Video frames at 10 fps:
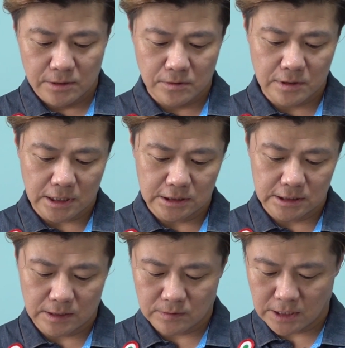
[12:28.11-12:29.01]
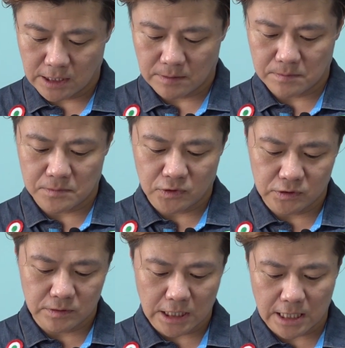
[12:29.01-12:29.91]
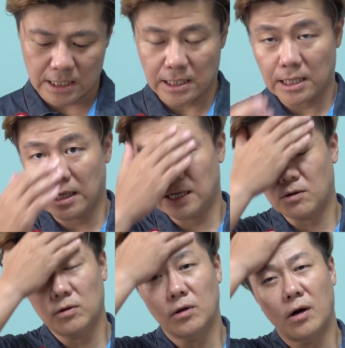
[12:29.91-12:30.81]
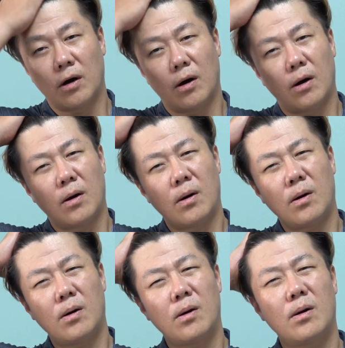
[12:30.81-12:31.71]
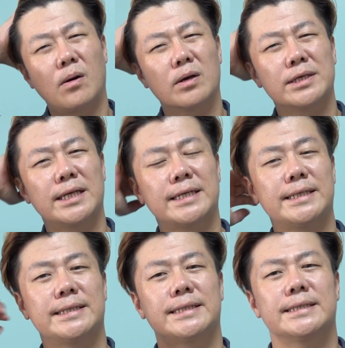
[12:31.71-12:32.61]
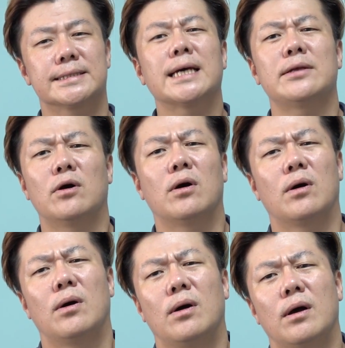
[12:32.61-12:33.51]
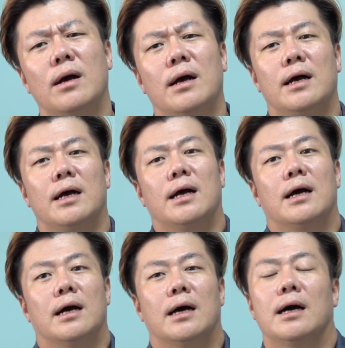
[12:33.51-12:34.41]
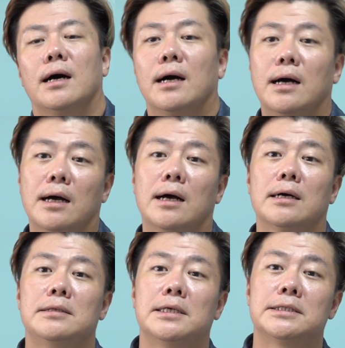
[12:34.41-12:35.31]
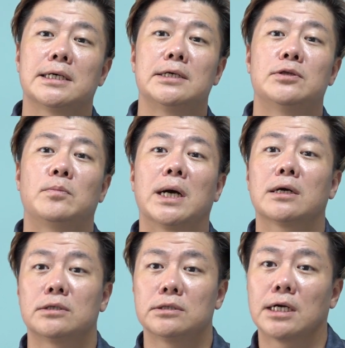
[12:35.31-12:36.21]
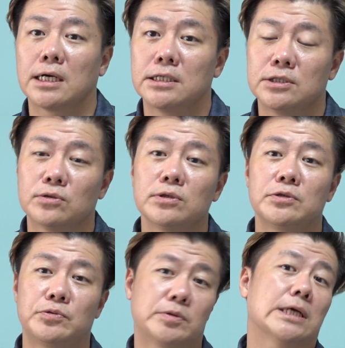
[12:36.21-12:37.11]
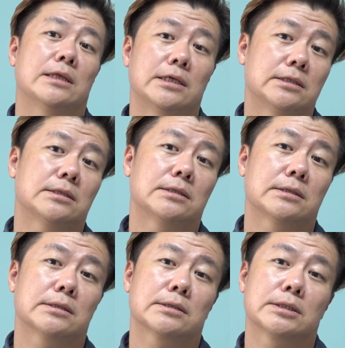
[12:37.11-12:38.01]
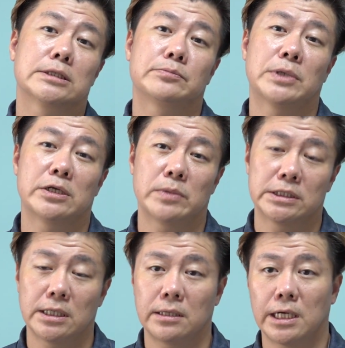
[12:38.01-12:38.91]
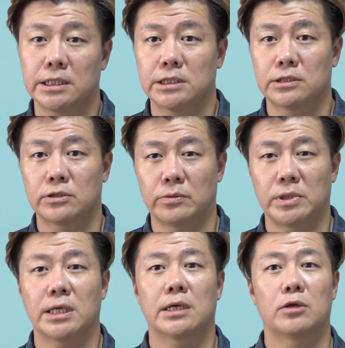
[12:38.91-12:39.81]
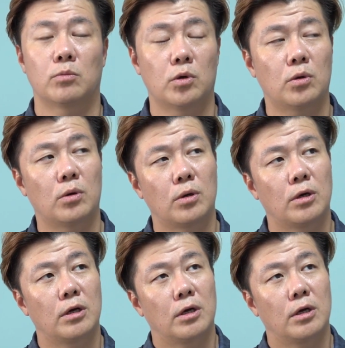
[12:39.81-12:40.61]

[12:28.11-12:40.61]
という感じなので僕はこの左サイドあ左サイドバックが非常に不安ですパルマ戦ダイジェストで見たけども